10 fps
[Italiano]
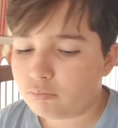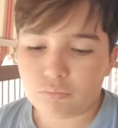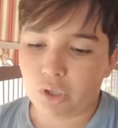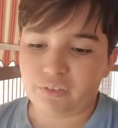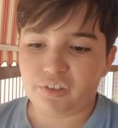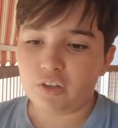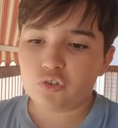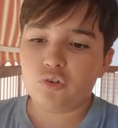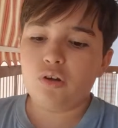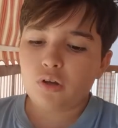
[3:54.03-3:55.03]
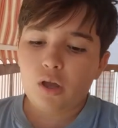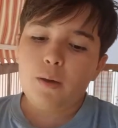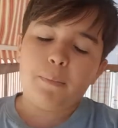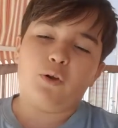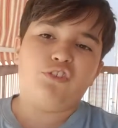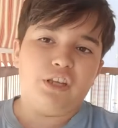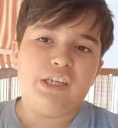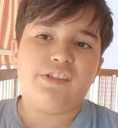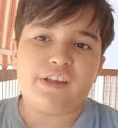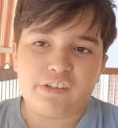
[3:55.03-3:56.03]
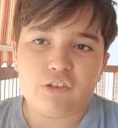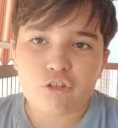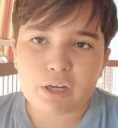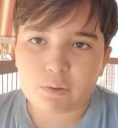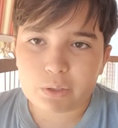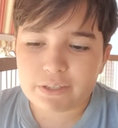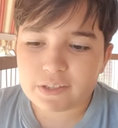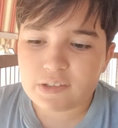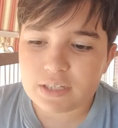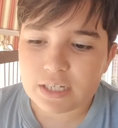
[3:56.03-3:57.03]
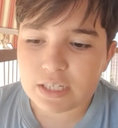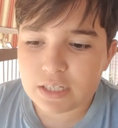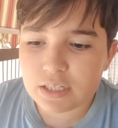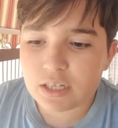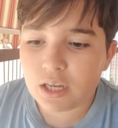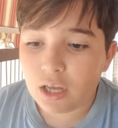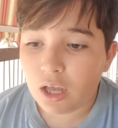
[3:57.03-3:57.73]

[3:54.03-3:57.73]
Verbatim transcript: Non ha senso. Però se inizia a giocare con i terzini